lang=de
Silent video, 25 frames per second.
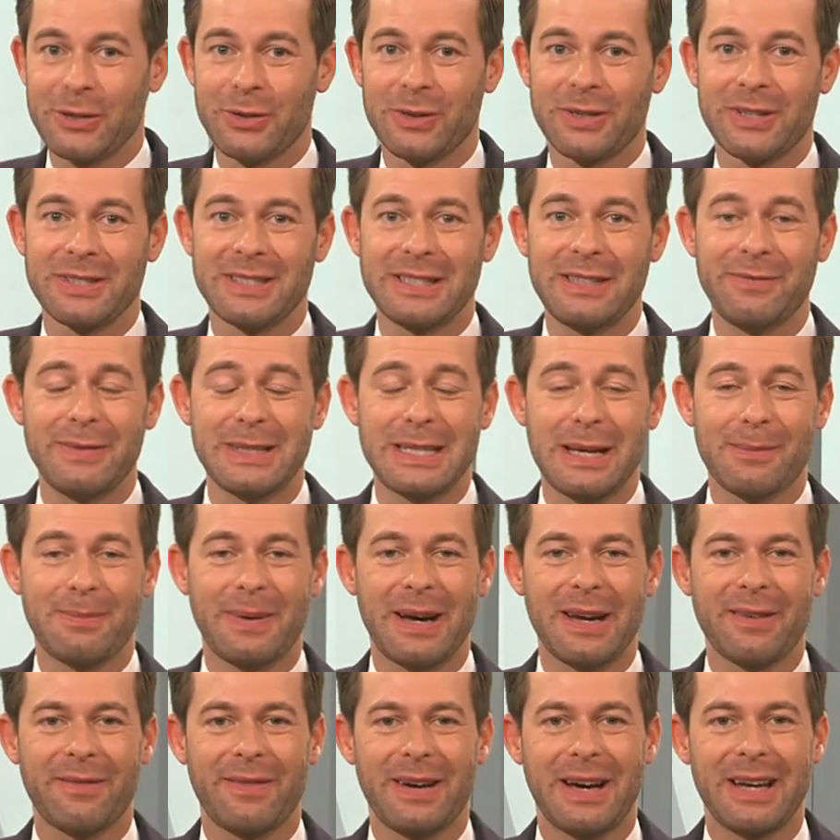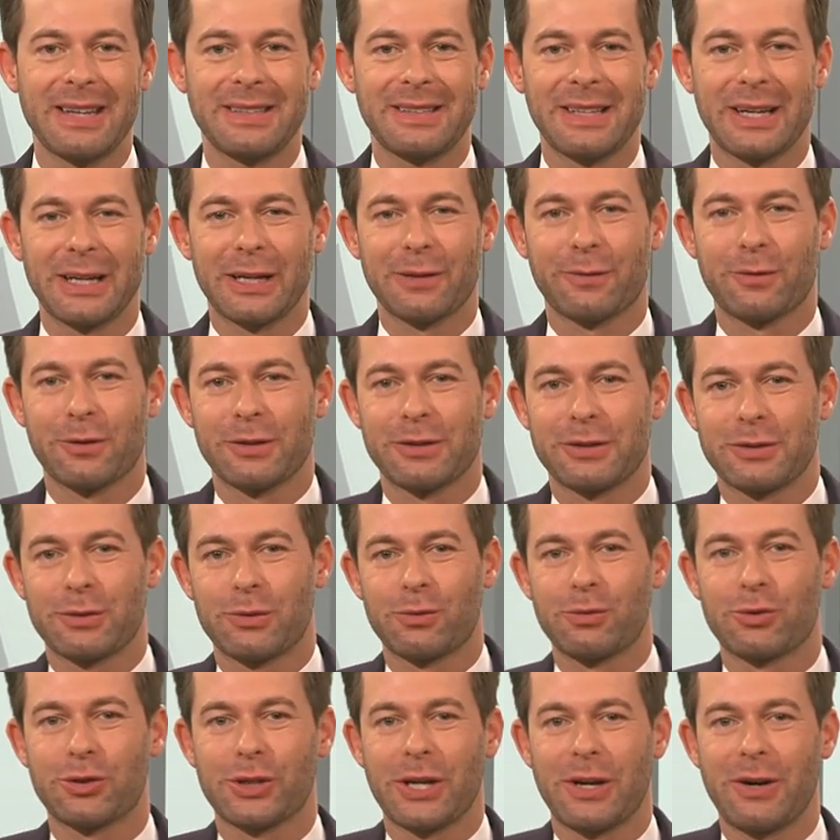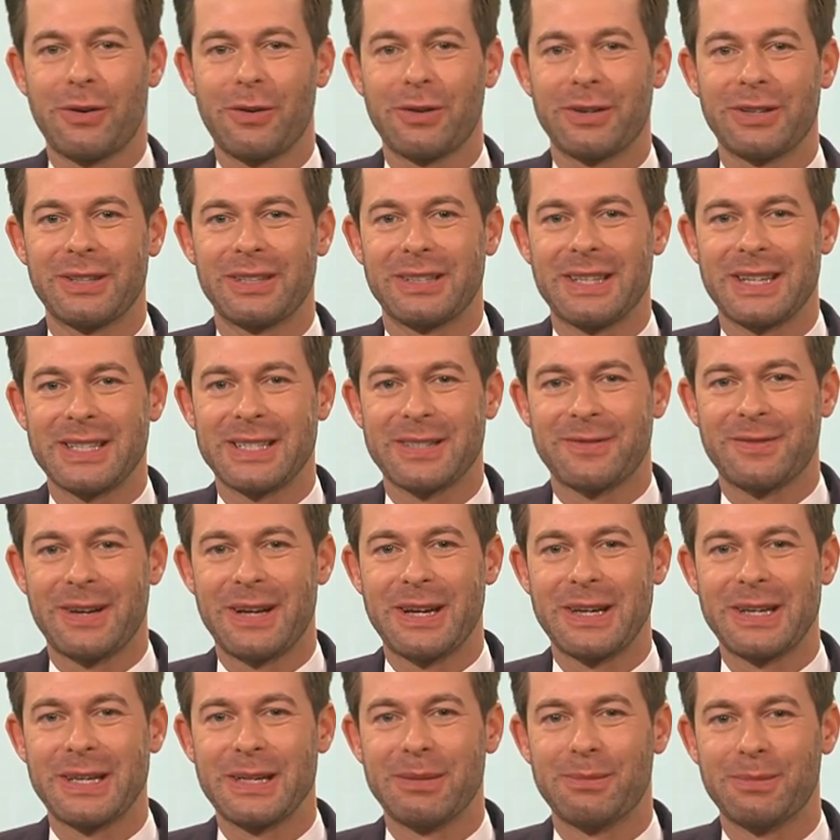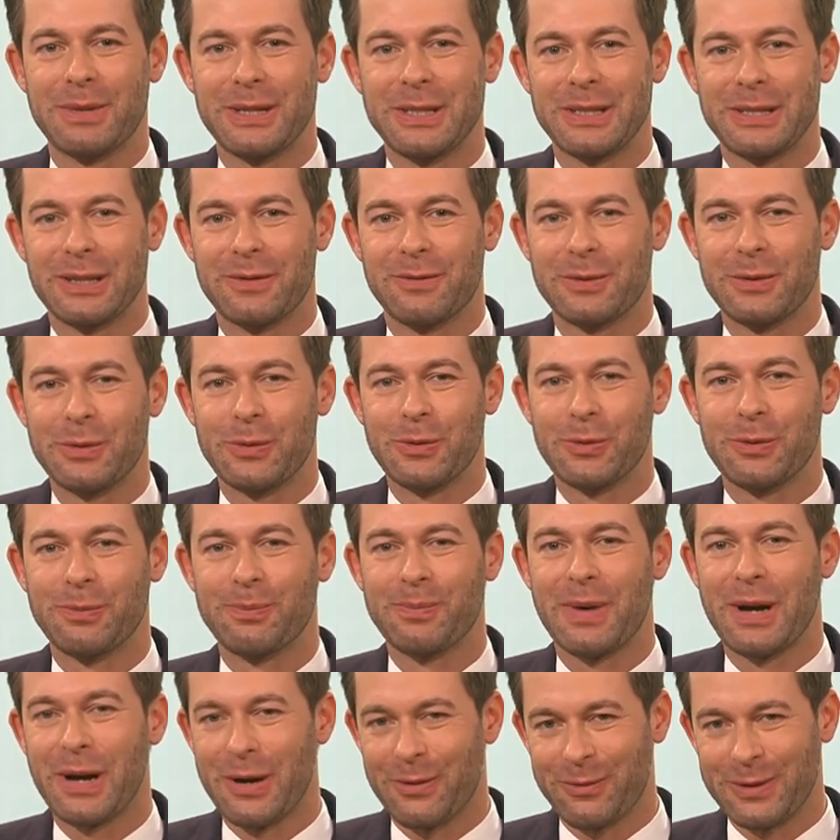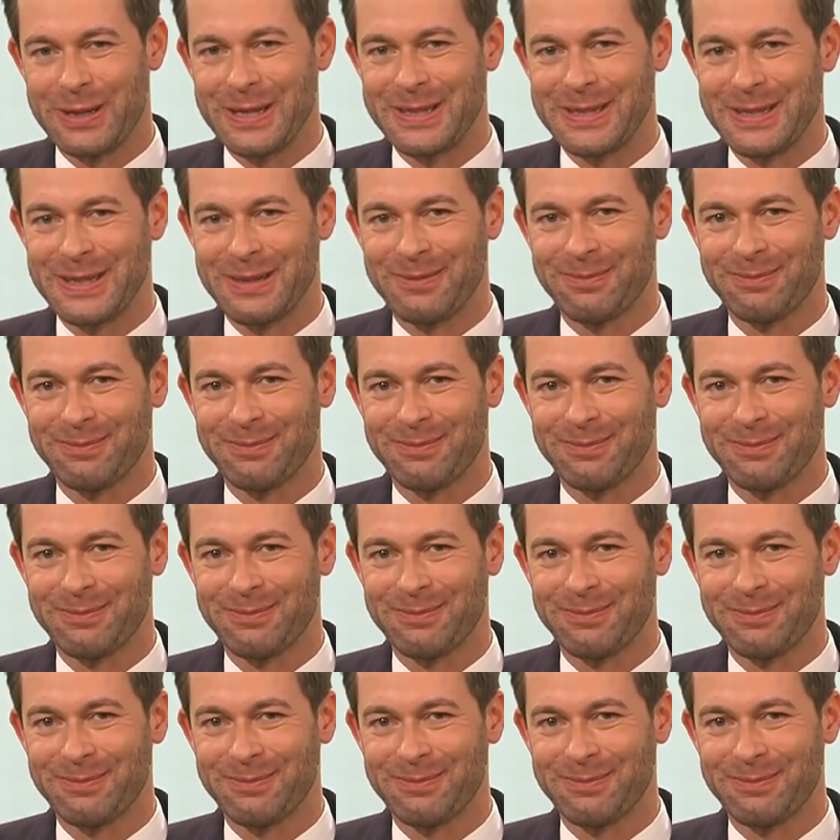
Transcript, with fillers: dass Sie mit dabei waren. Danke fürs Zuschauen. Das war im Interview. Auf Wiedersehen.